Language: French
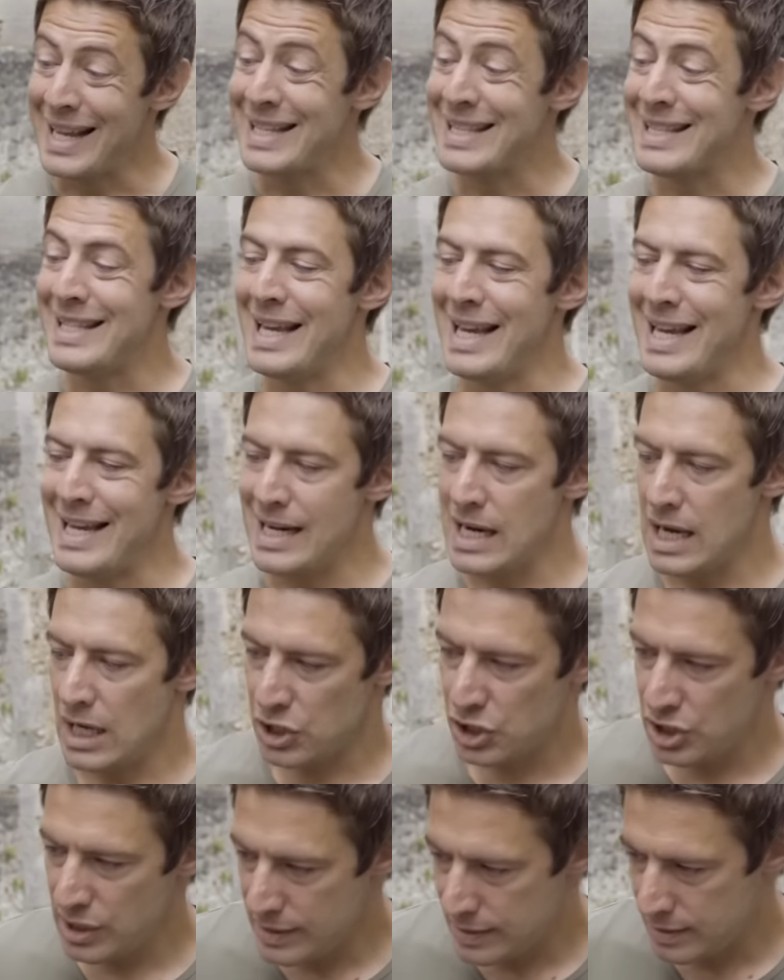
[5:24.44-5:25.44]
et qui
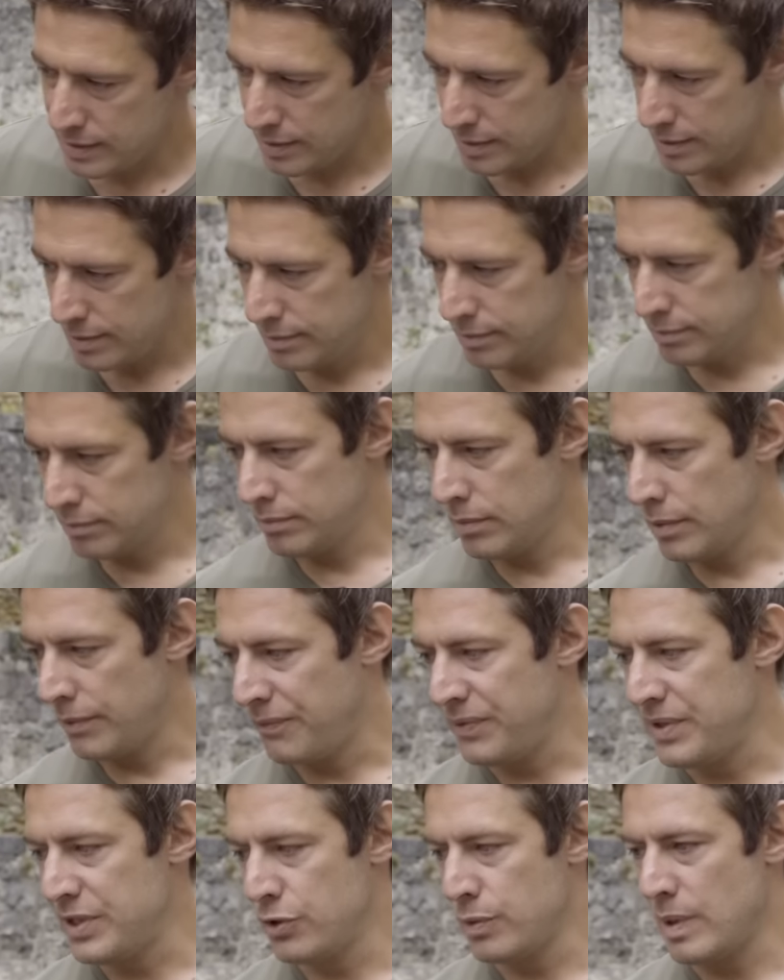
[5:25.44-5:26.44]
élargissent
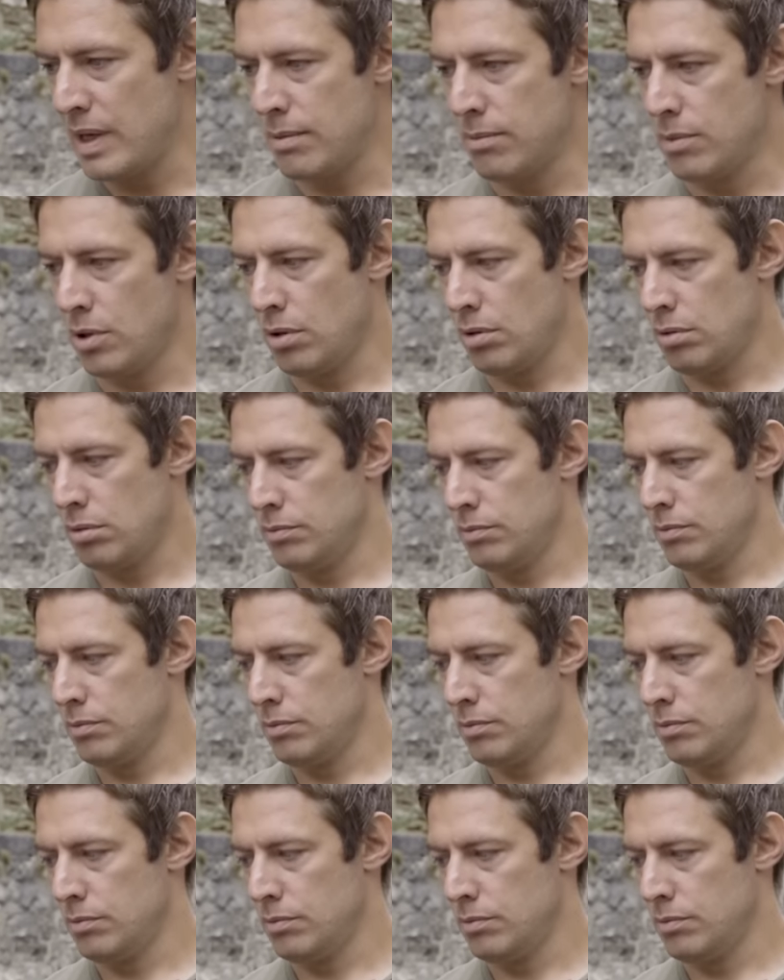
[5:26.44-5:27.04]
visuellement